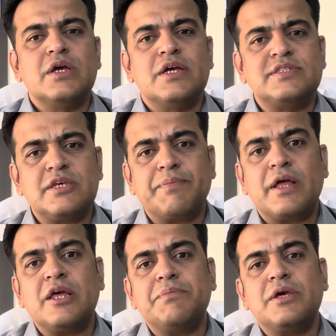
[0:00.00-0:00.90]
इससे
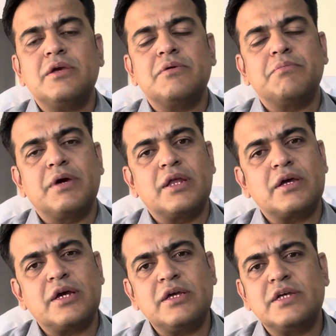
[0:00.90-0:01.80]
पहले भी मैंने
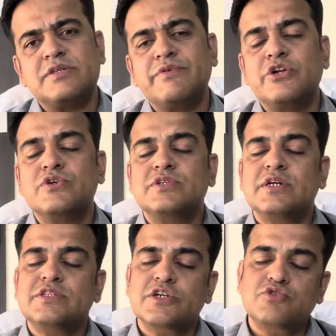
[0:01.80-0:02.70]
कई ऐसे वीडियोस
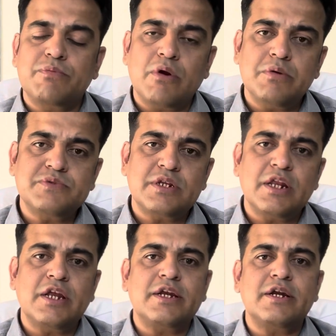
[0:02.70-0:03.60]
हैं सेक्सुअल प्रॉब्लम से
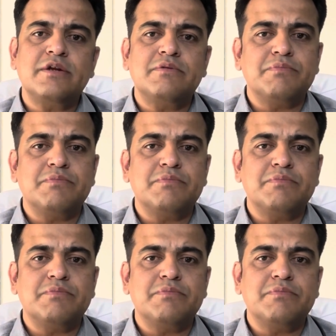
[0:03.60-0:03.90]
रिलेटेड